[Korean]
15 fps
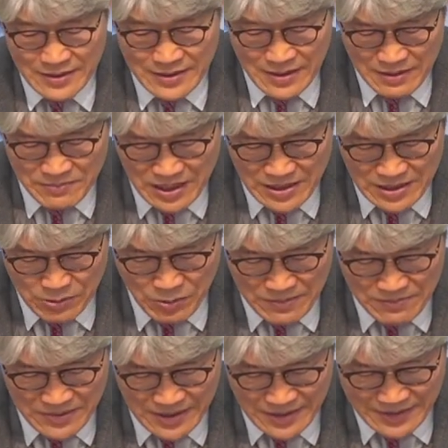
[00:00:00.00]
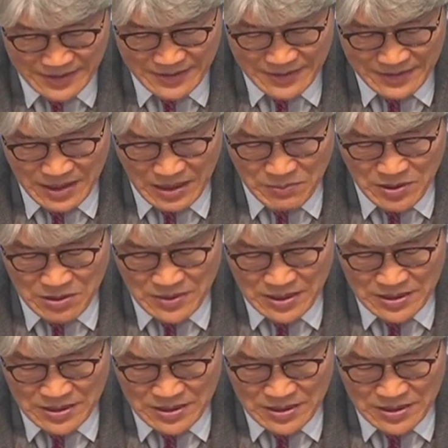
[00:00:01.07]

함께 기도합니다. 내 믿음의